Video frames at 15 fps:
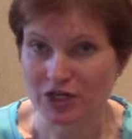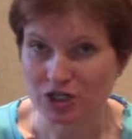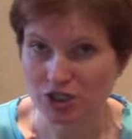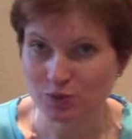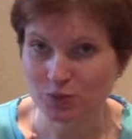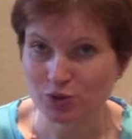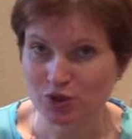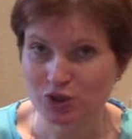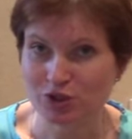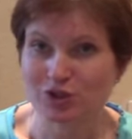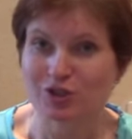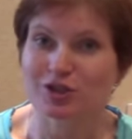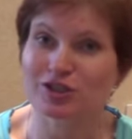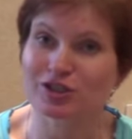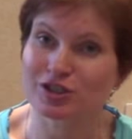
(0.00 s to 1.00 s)
важно будет
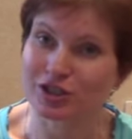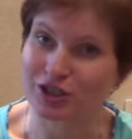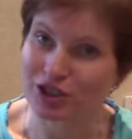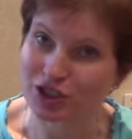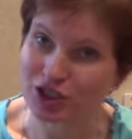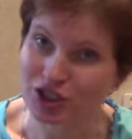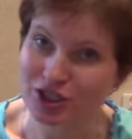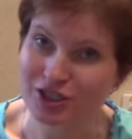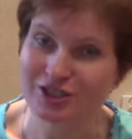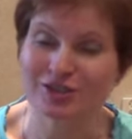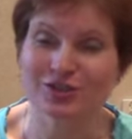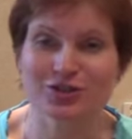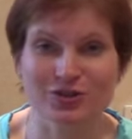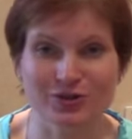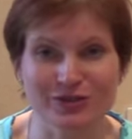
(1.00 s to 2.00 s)

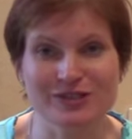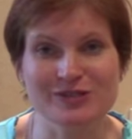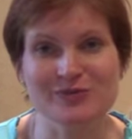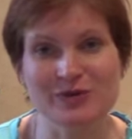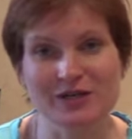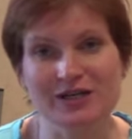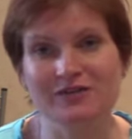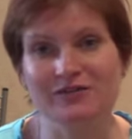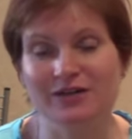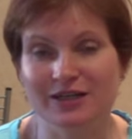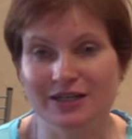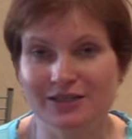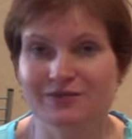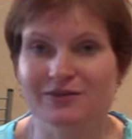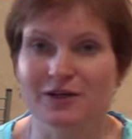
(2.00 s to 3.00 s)
слышать, что тебе
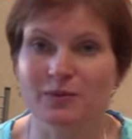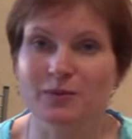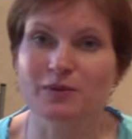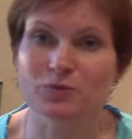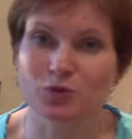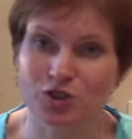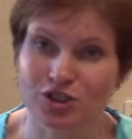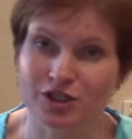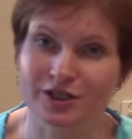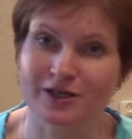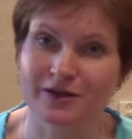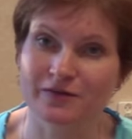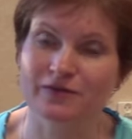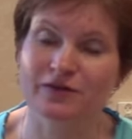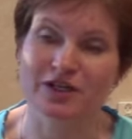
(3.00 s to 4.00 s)
говорят твои
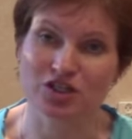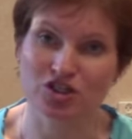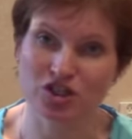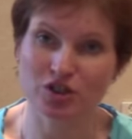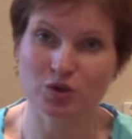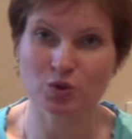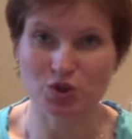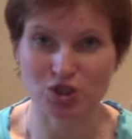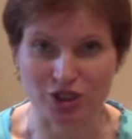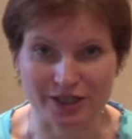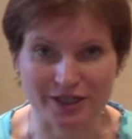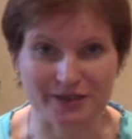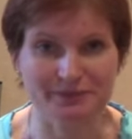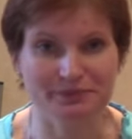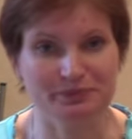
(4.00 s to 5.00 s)
помощники,
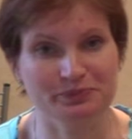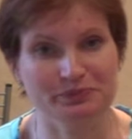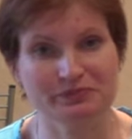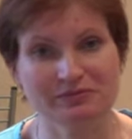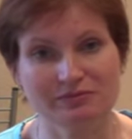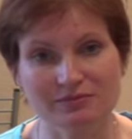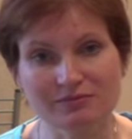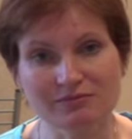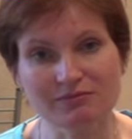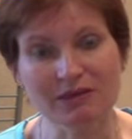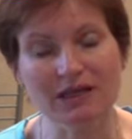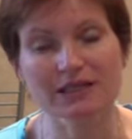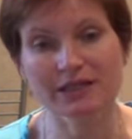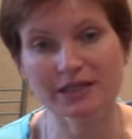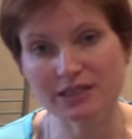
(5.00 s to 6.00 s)
врачи-акушеры.
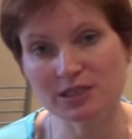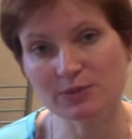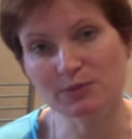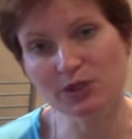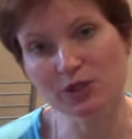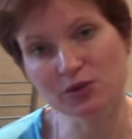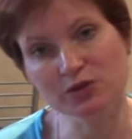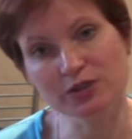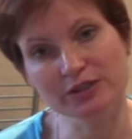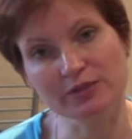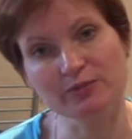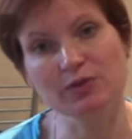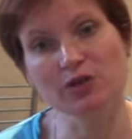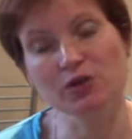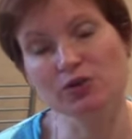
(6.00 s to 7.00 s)
Третий период –
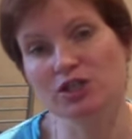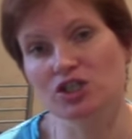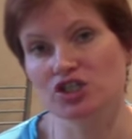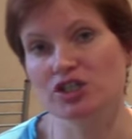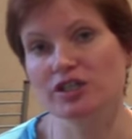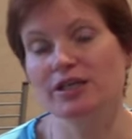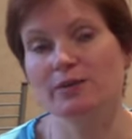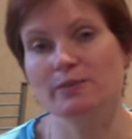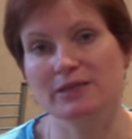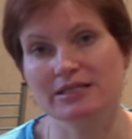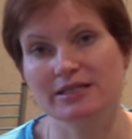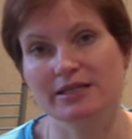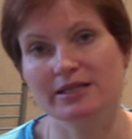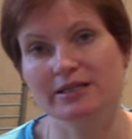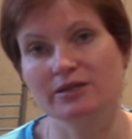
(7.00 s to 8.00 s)
это период рождения
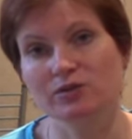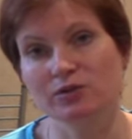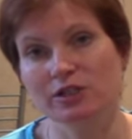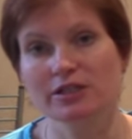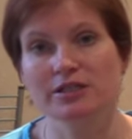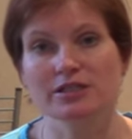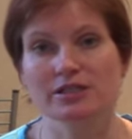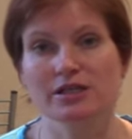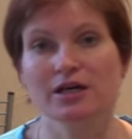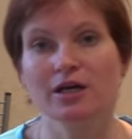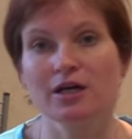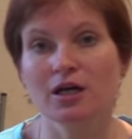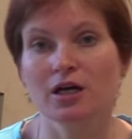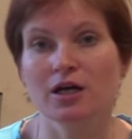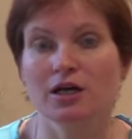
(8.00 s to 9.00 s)
последа. Он длится
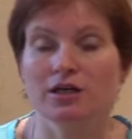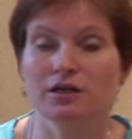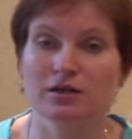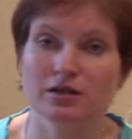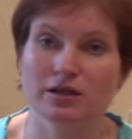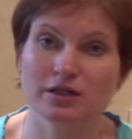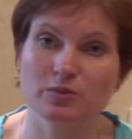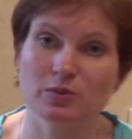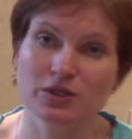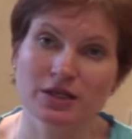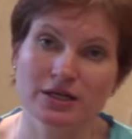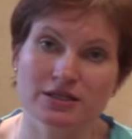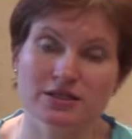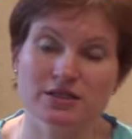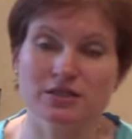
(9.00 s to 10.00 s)
а, от
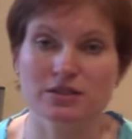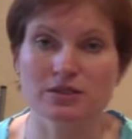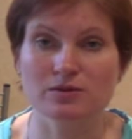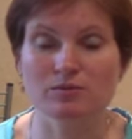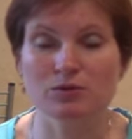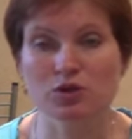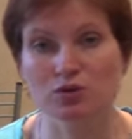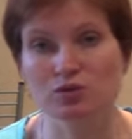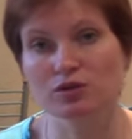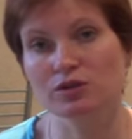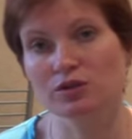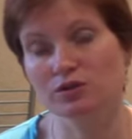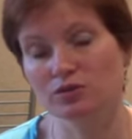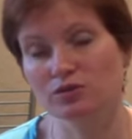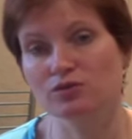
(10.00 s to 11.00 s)
15 минут
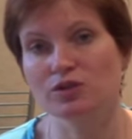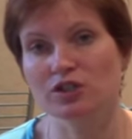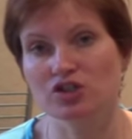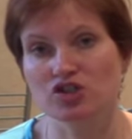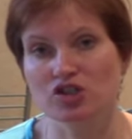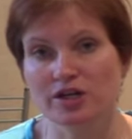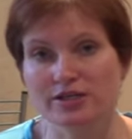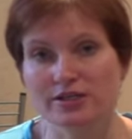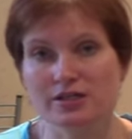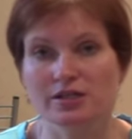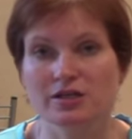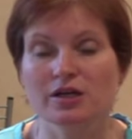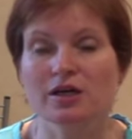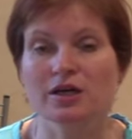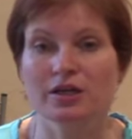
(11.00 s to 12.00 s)
ну, до
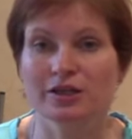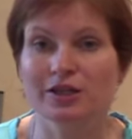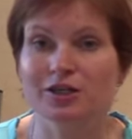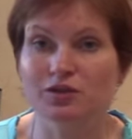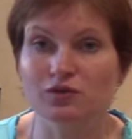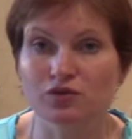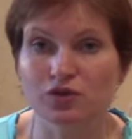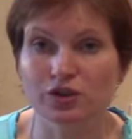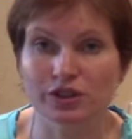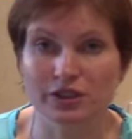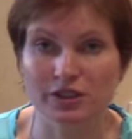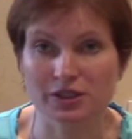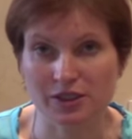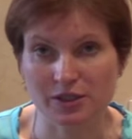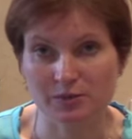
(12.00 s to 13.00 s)
часа, до двух
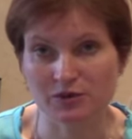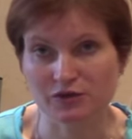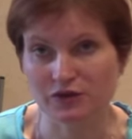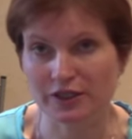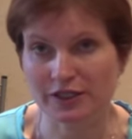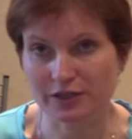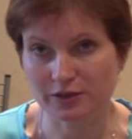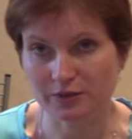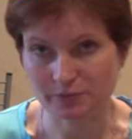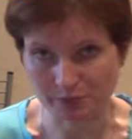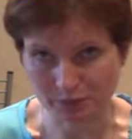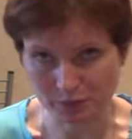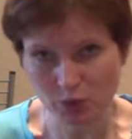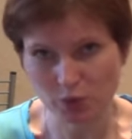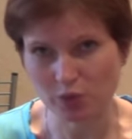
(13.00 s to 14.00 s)
иногда бывает.
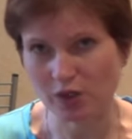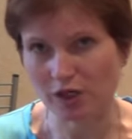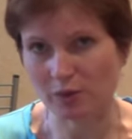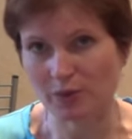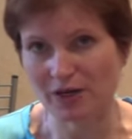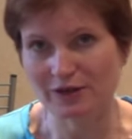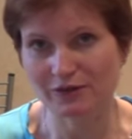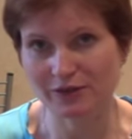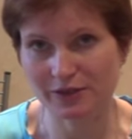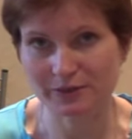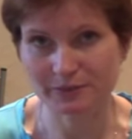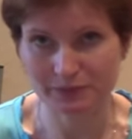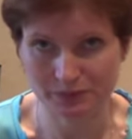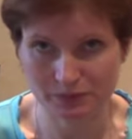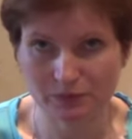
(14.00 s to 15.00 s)
Ну, как
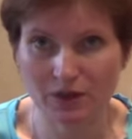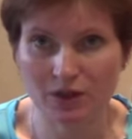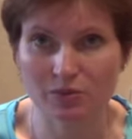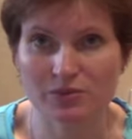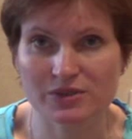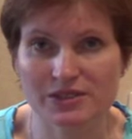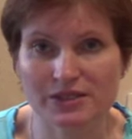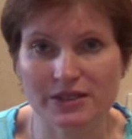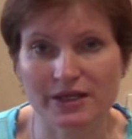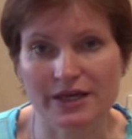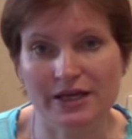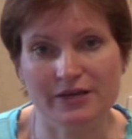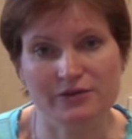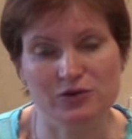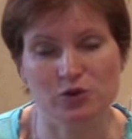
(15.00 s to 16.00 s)
правило,
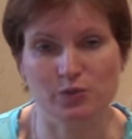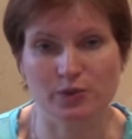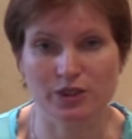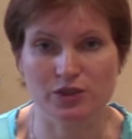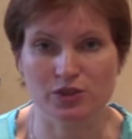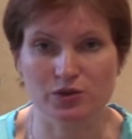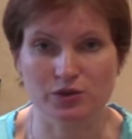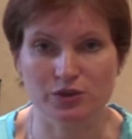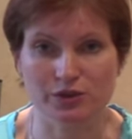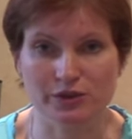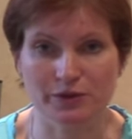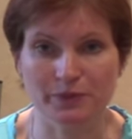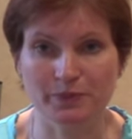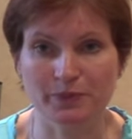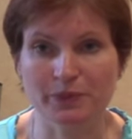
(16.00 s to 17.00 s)
быстрее все
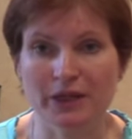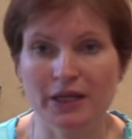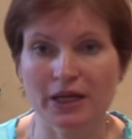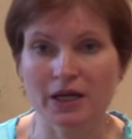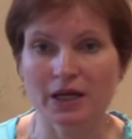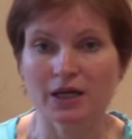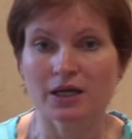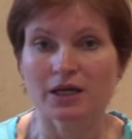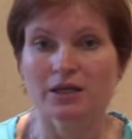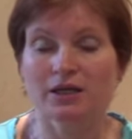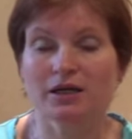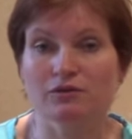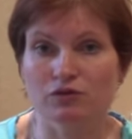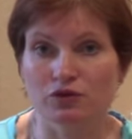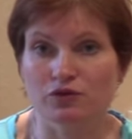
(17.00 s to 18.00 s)
происходит.
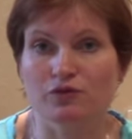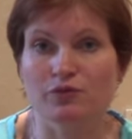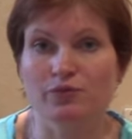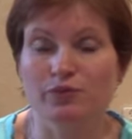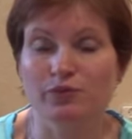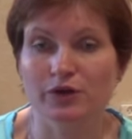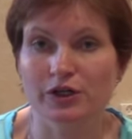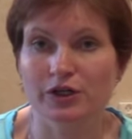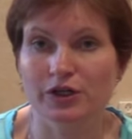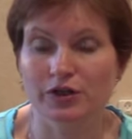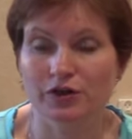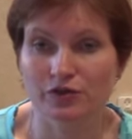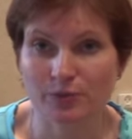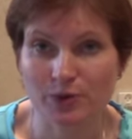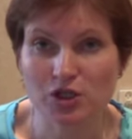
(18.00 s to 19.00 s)
Так вот,
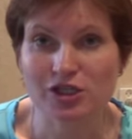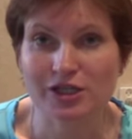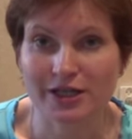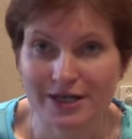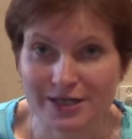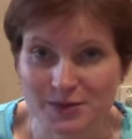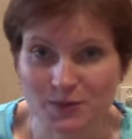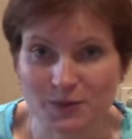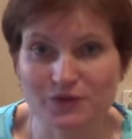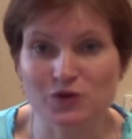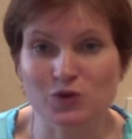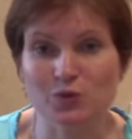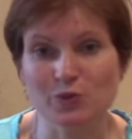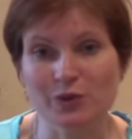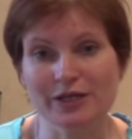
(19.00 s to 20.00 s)
э, в прошлый раз мы
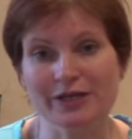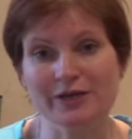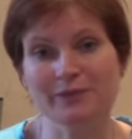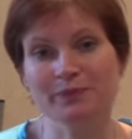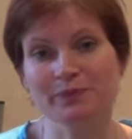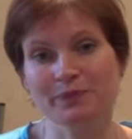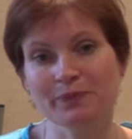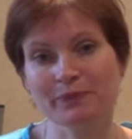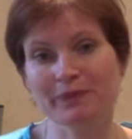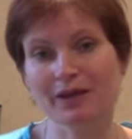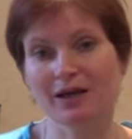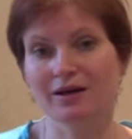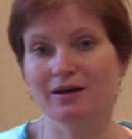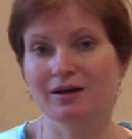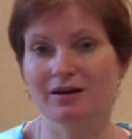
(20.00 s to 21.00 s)
вступили
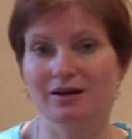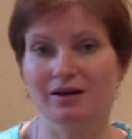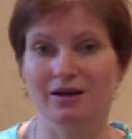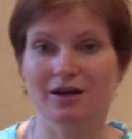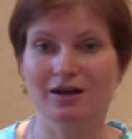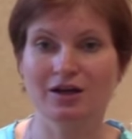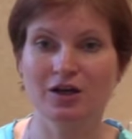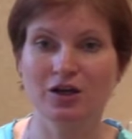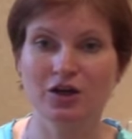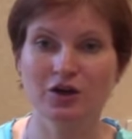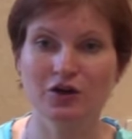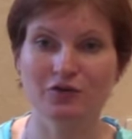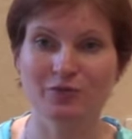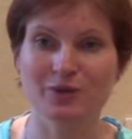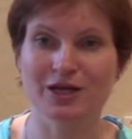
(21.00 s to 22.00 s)
а,
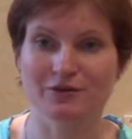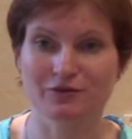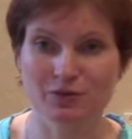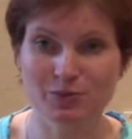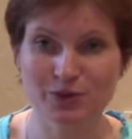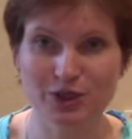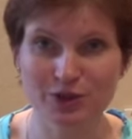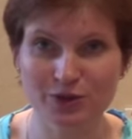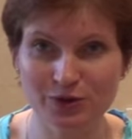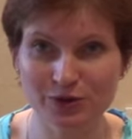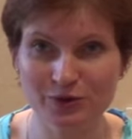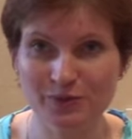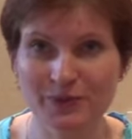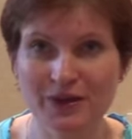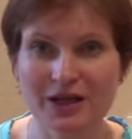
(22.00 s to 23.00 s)
в первый
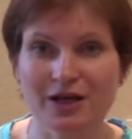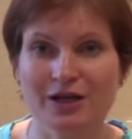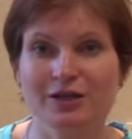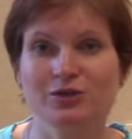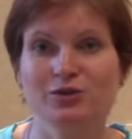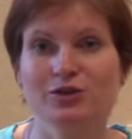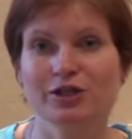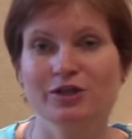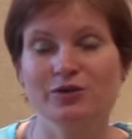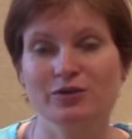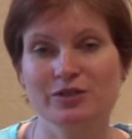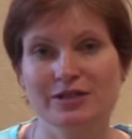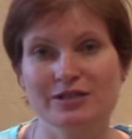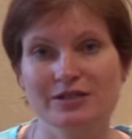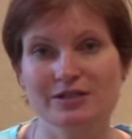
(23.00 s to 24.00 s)
период – который у
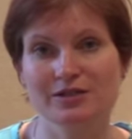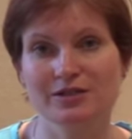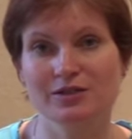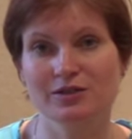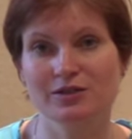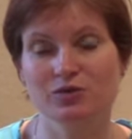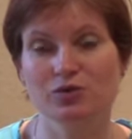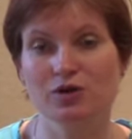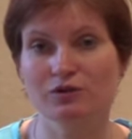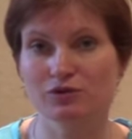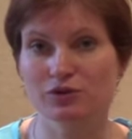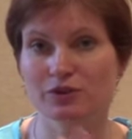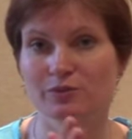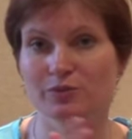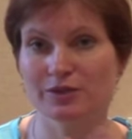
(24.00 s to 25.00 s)
нас, э, у
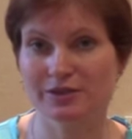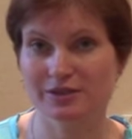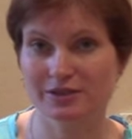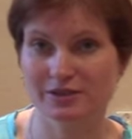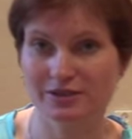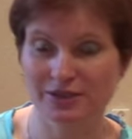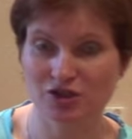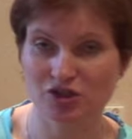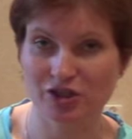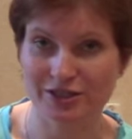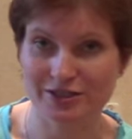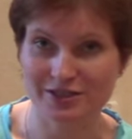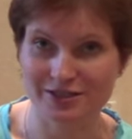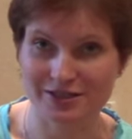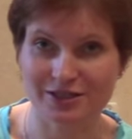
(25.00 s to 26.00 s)
кого-то был,
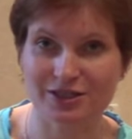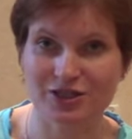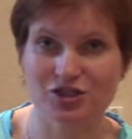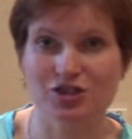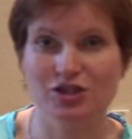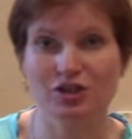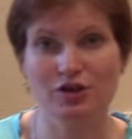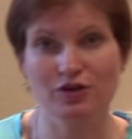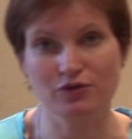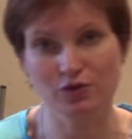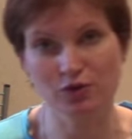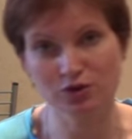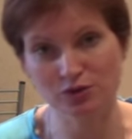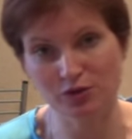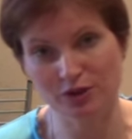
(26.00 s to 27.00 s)
начинался с отхождения
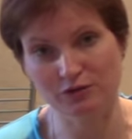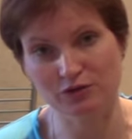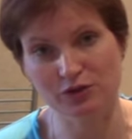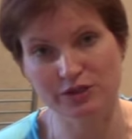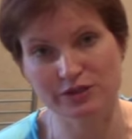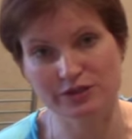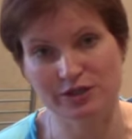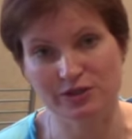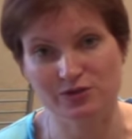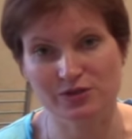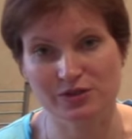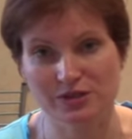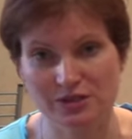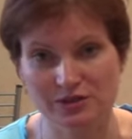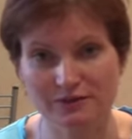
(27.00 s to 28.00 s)
вод, у кого-то сразу
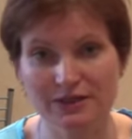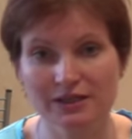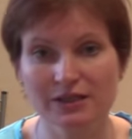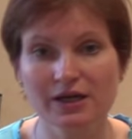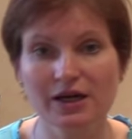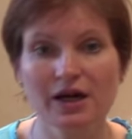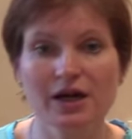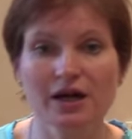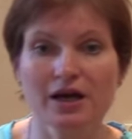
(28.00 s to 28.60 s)
со схваток.